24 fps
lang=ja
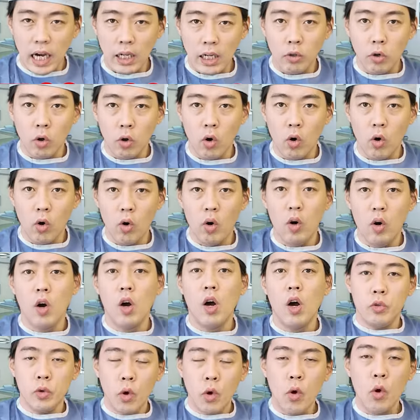回答
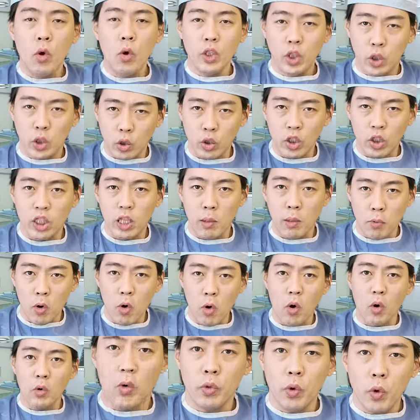脳を移植して
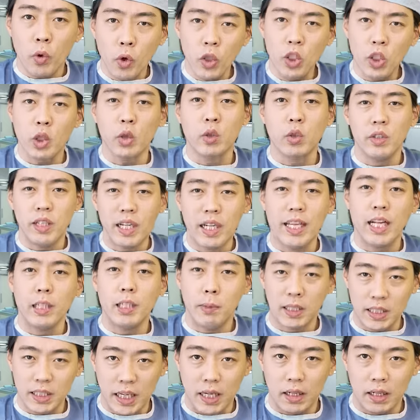も脳移植にはなりま
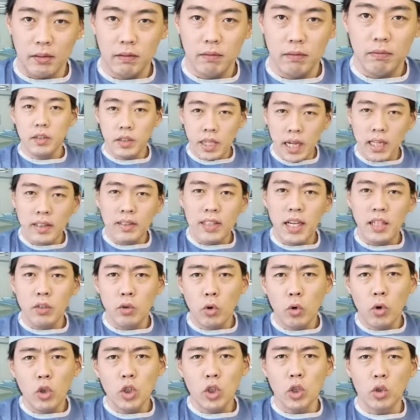せん現在脳
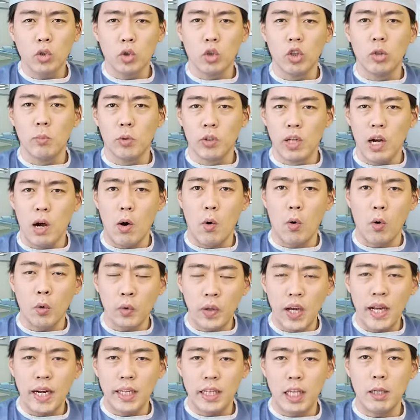移植というものは行わ
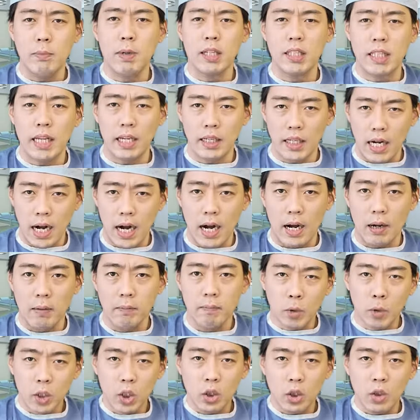れていませんがも
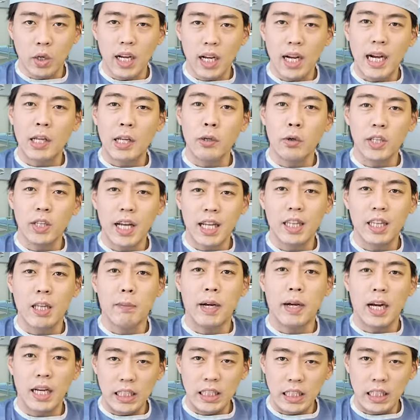しそれが可能であった場合
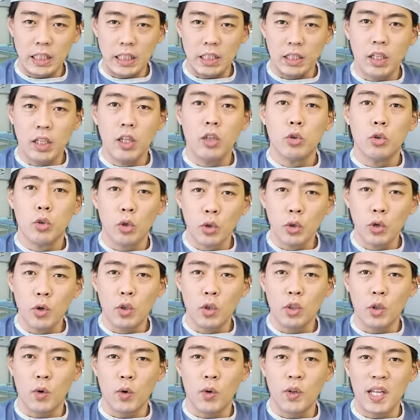どのように
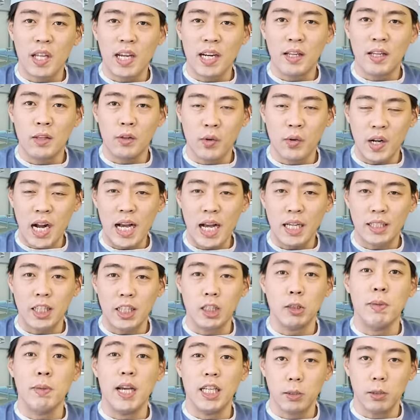行われるのか説
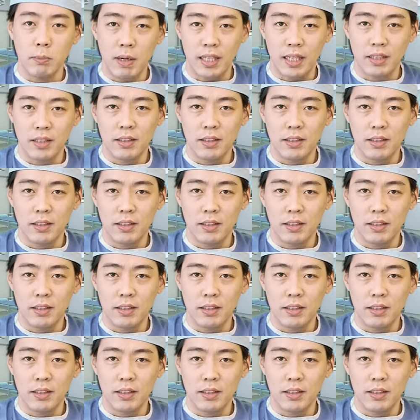明しま